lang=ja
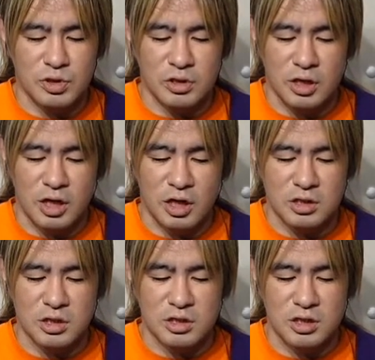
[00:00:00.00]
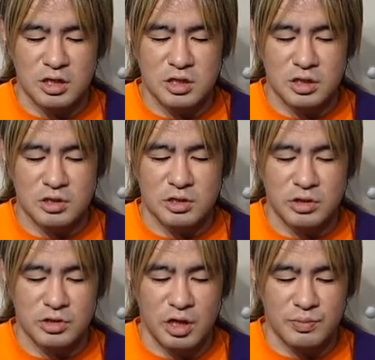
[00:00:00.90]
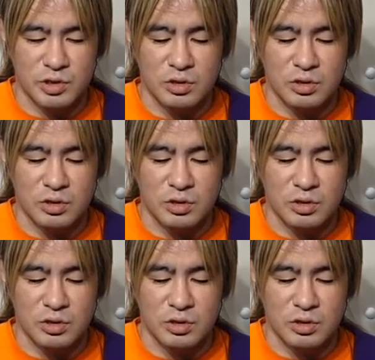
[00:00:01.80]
なんで、ガツガツガツガツしてるタイプなんで、